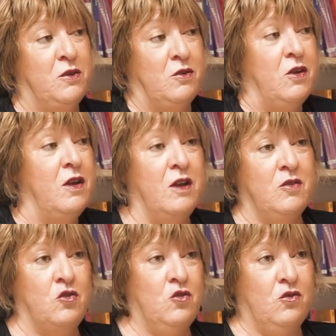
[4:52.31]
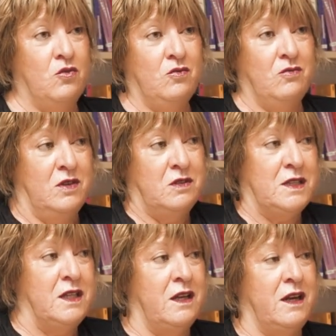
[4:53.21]
pero no es
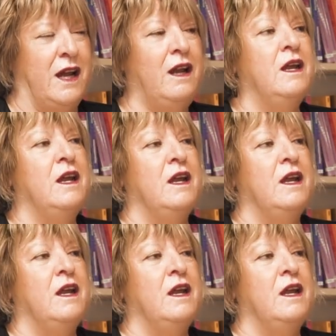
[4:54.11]
bastante real,